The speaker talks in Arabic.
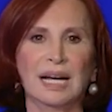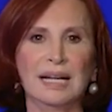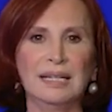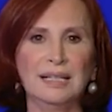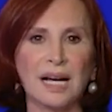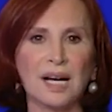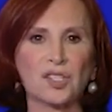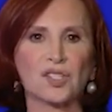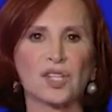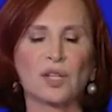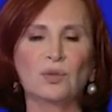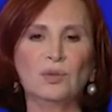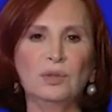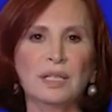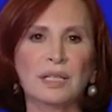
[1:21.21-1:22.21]
اللي
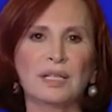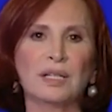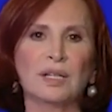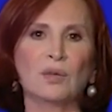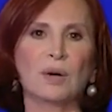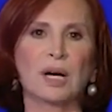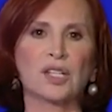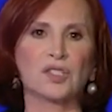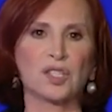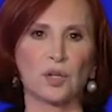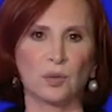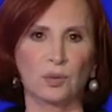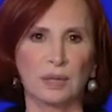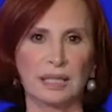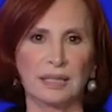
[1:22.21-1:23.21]
هجرونا
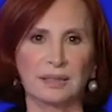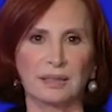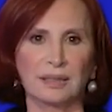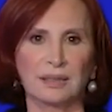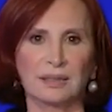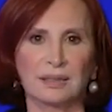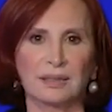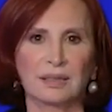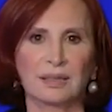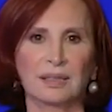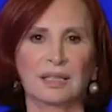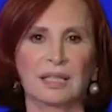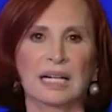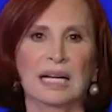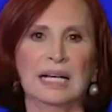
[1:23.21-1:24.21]
وهجروا اولادنا
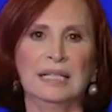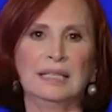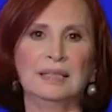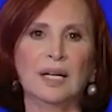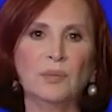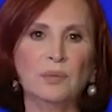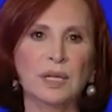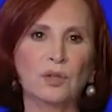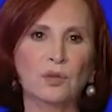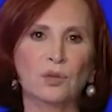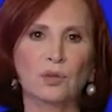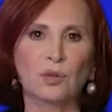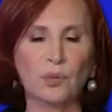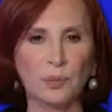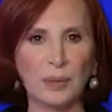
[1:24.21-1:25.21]
اللي
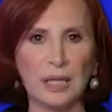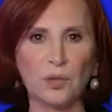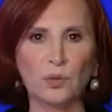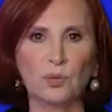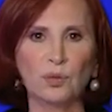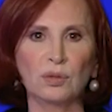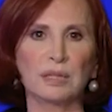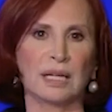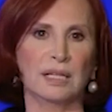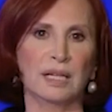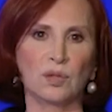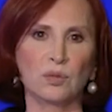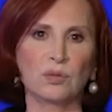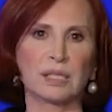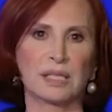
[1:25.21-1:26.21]
دمروا بيروت على
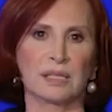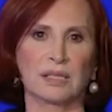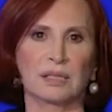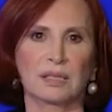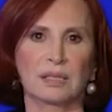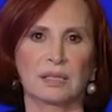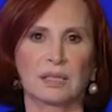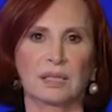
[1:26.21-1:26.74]
روسنا